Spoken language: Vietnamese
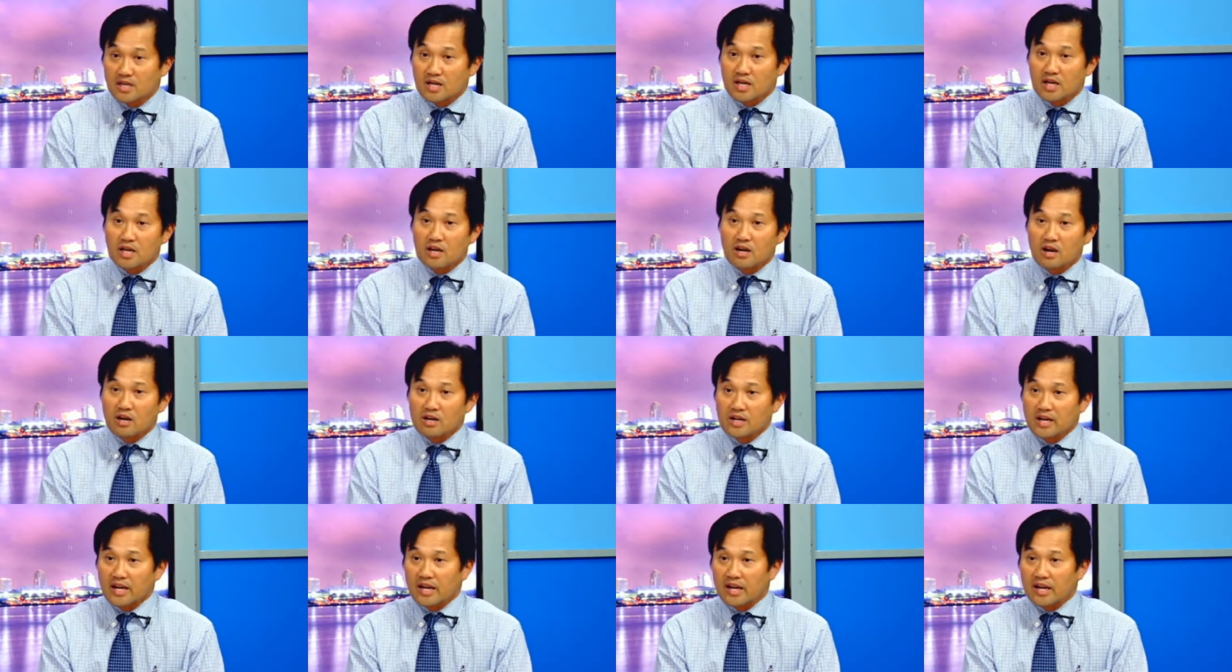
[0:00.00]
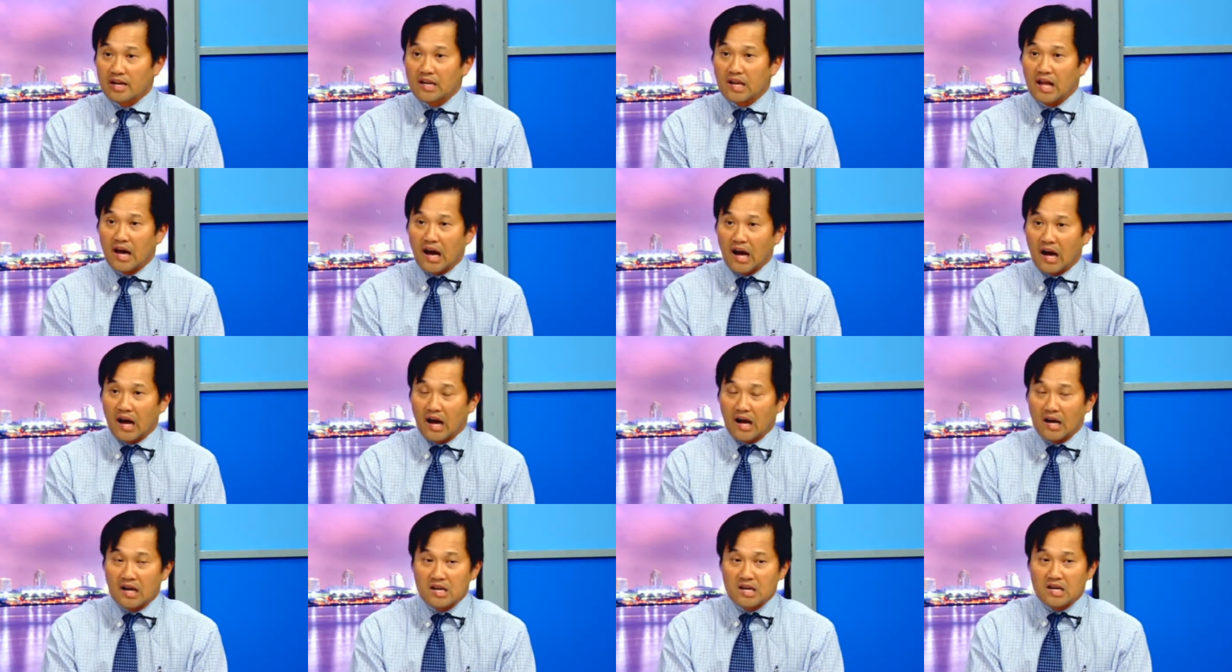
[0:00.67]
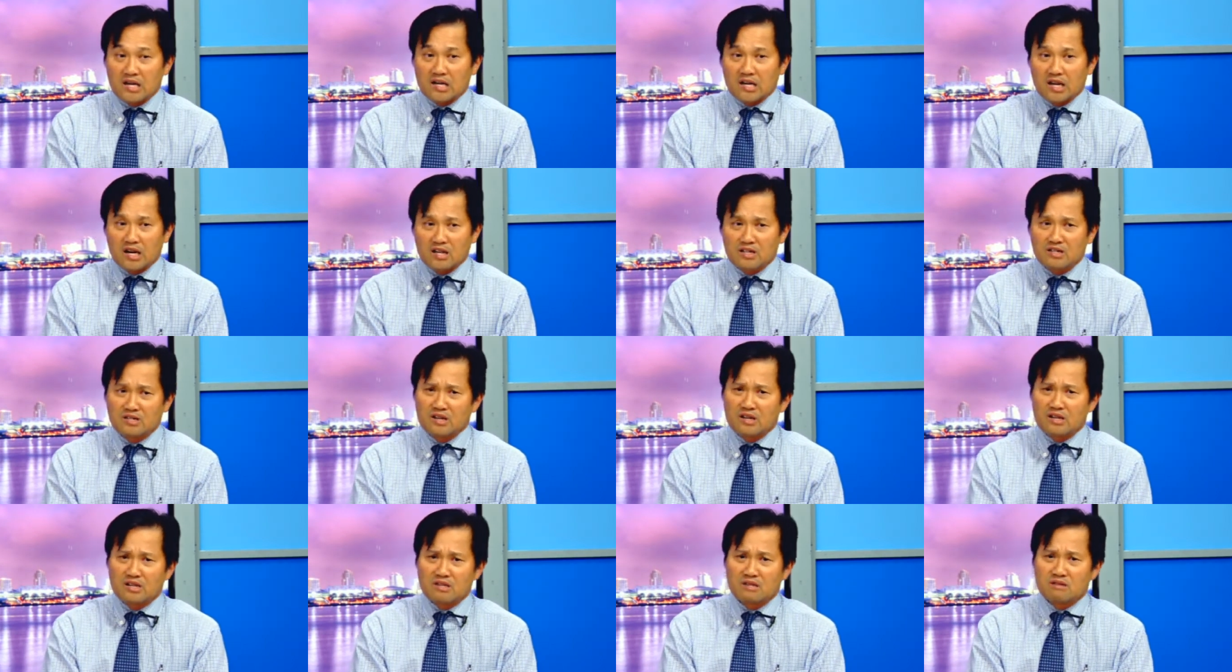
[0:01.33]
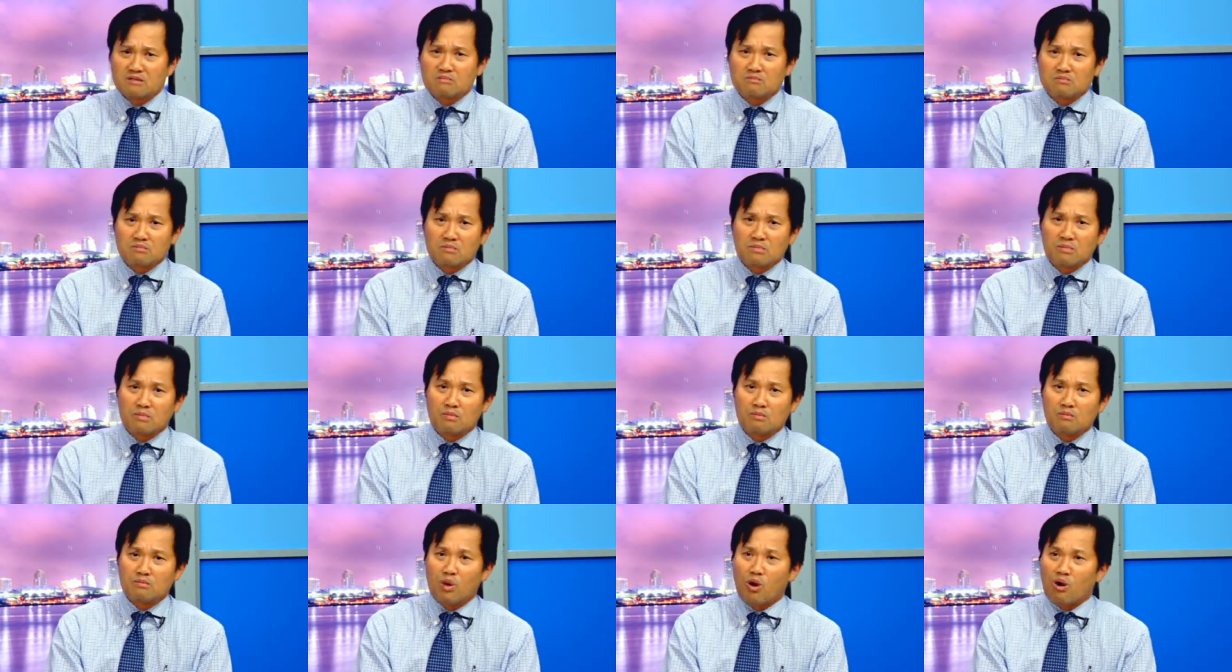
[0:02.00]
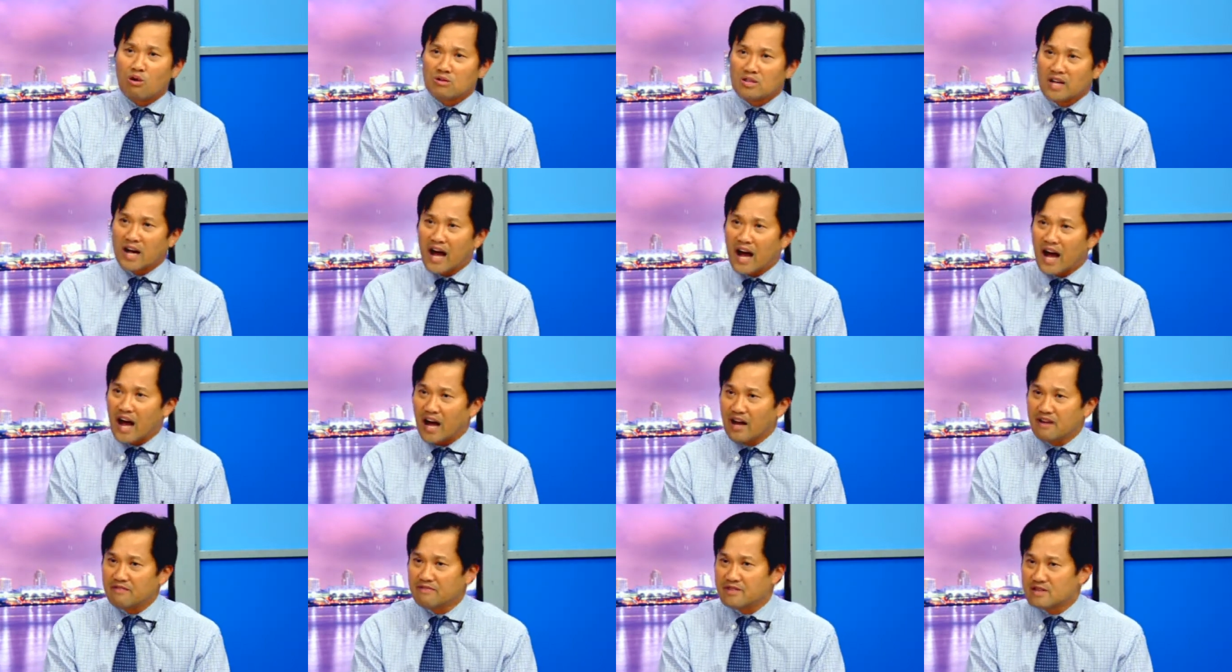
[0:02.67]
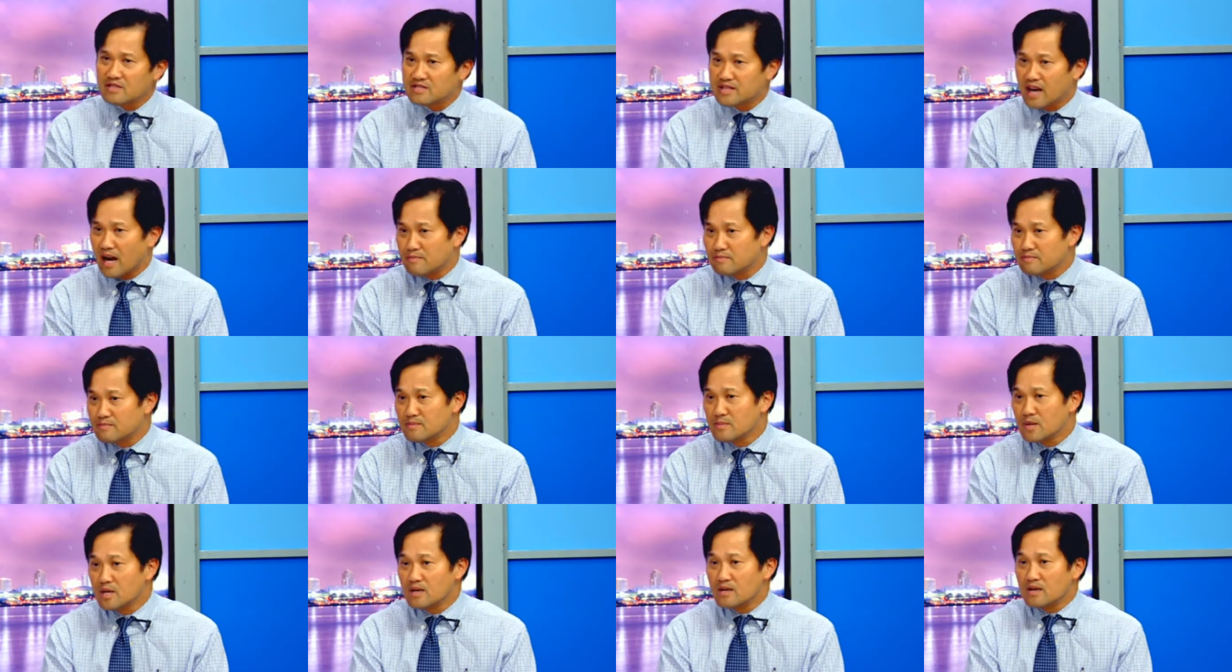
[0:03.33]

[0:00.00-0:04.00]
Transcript: Có nghĩa là cỡ chừng một tới hai phần trăm